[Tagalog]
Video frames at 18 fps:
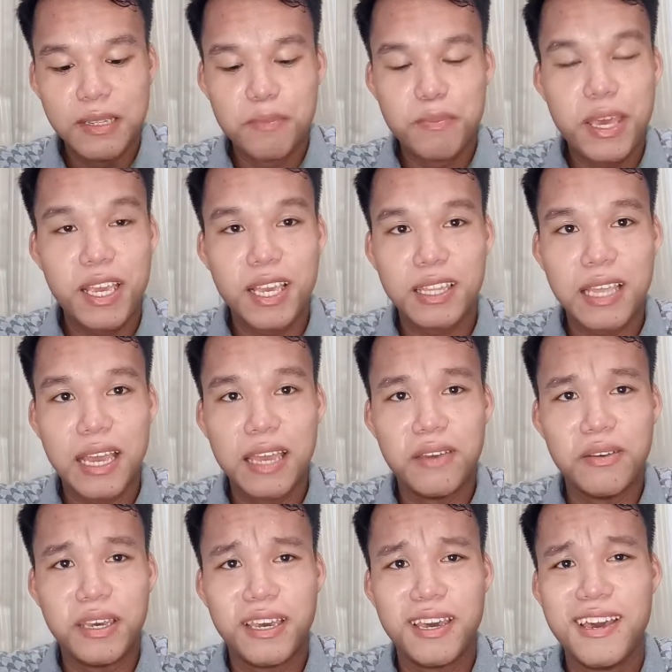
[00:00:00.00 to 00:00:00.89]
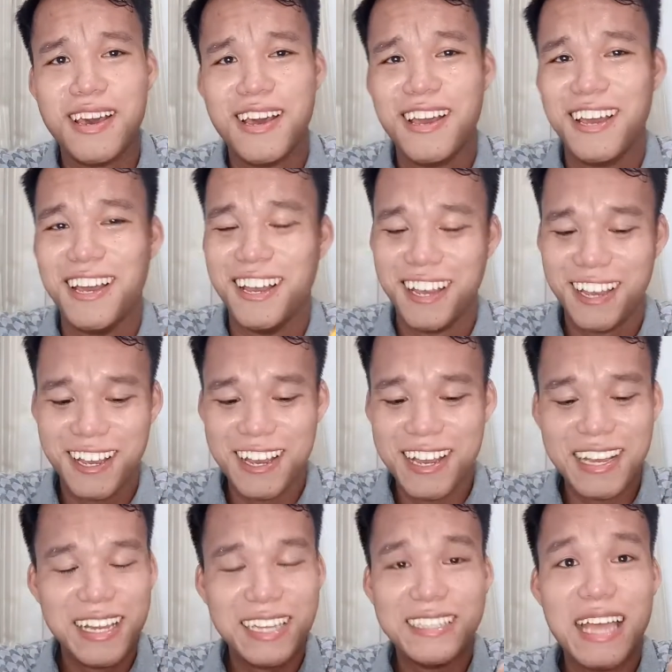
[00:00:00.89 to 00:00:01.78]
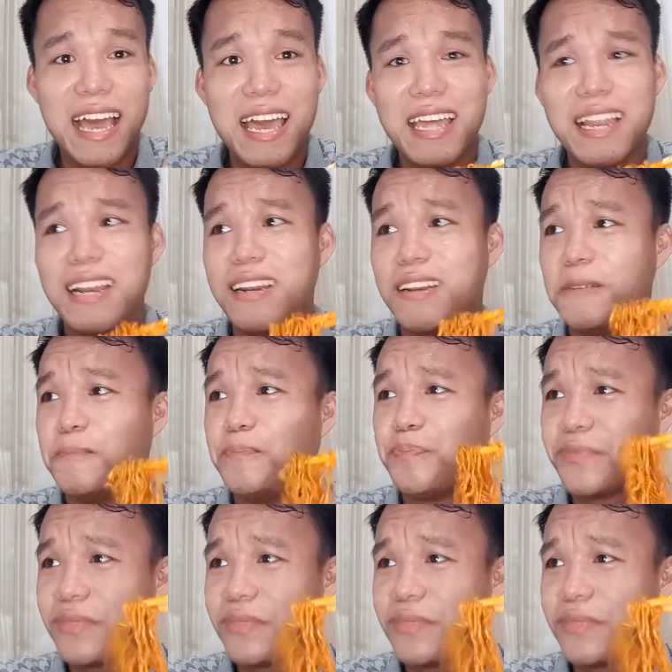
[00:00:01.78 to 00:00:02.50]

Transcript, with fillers: Maingat tayo eh. Dahil